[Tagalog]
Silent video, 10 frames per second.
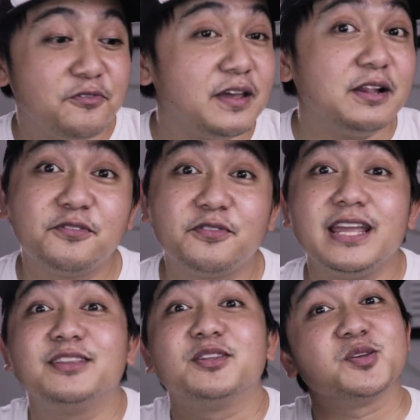feel
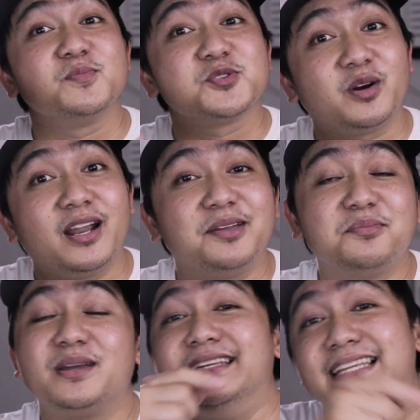free to subscribe
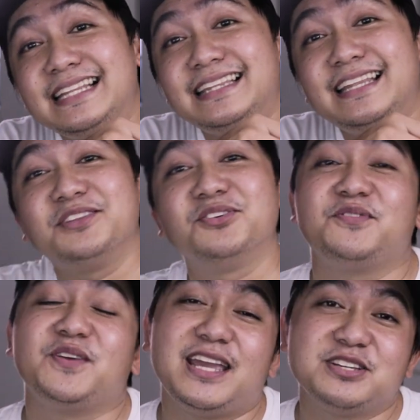and hit that
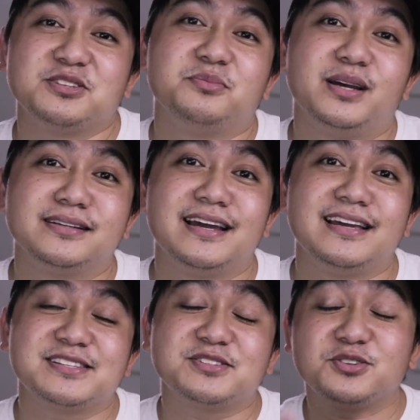notification bell
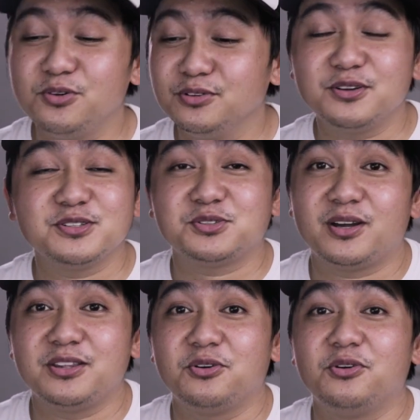guys kung
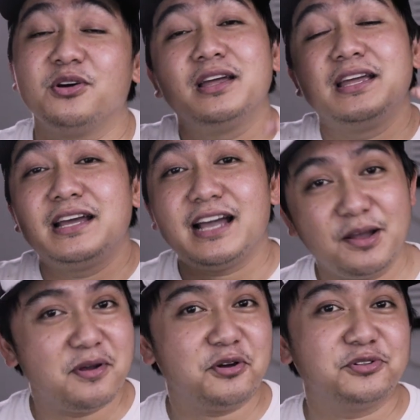nagustuhan nyo
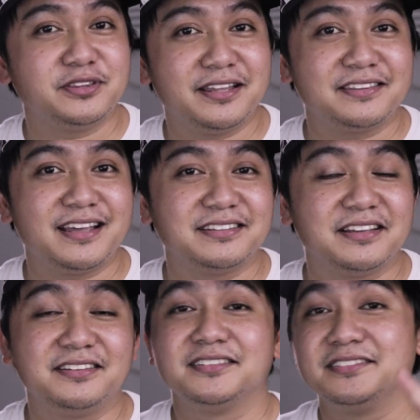ang mga content
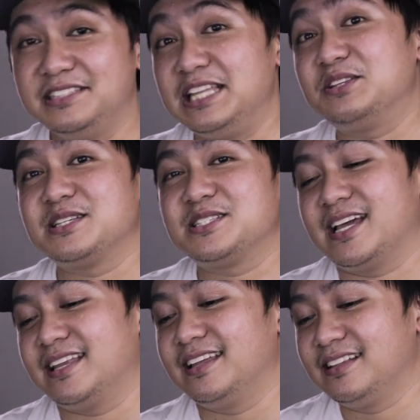natin dito sa
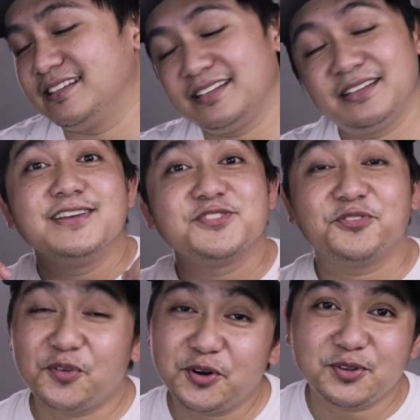channel. So
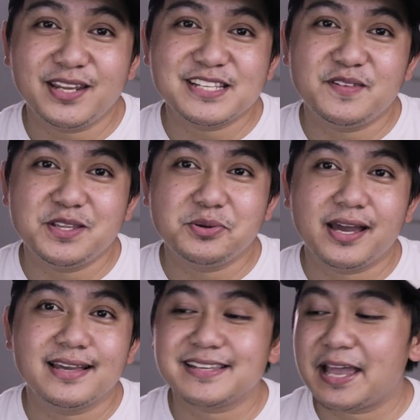for today's video
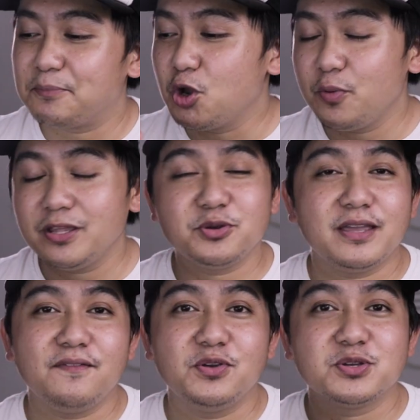guys, I'm going to
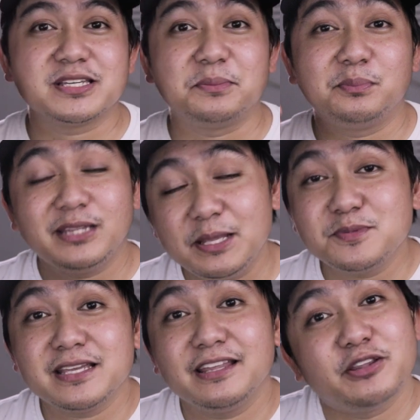give you some
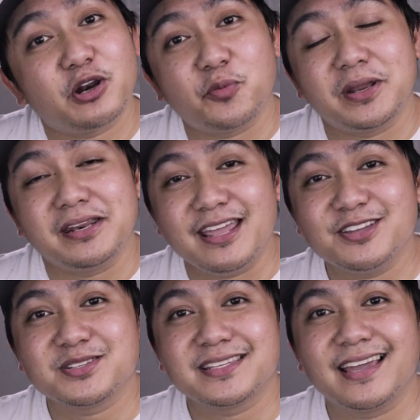tips and
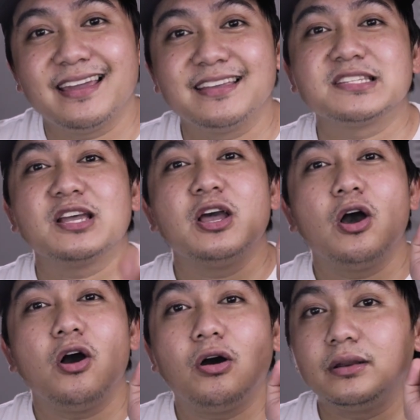recommendations guys
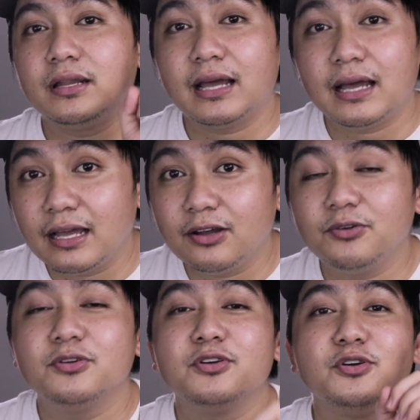on
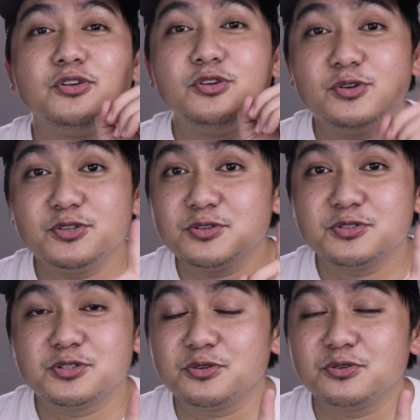how you should
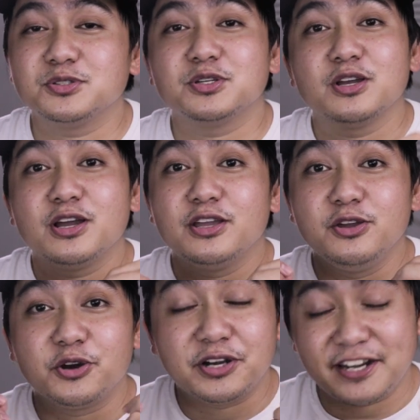choose your